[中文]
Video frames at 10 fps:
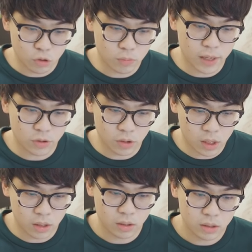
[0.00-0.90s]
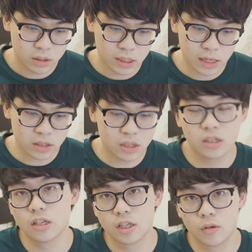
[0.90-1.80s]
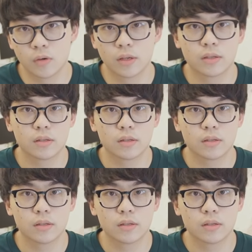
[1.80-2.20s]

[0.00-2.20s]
出板就要将近七千元，